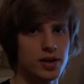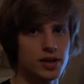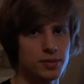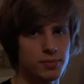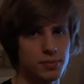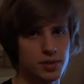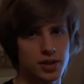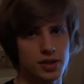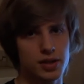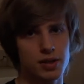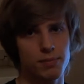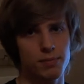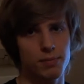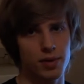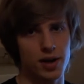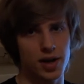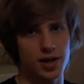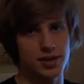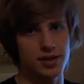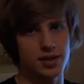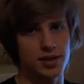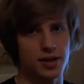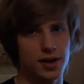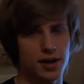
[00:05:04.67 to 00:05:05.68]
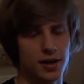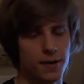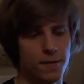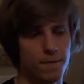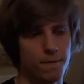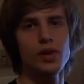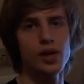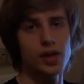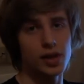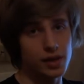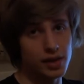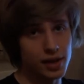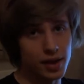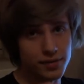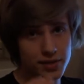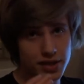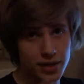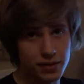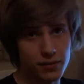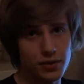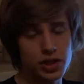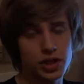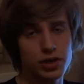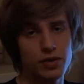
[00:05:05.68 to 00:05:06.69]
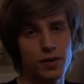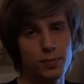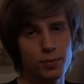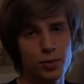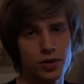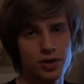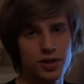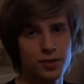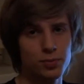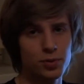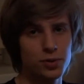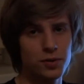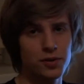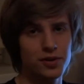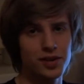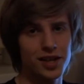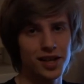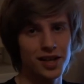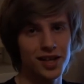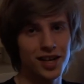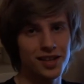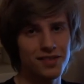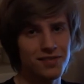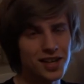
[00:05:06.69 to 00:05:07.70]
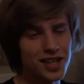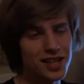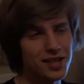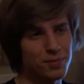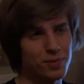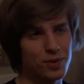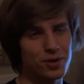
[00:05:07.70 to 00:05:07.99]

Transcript: смыслом праздника. На все ваши вопросы будут даны ответы,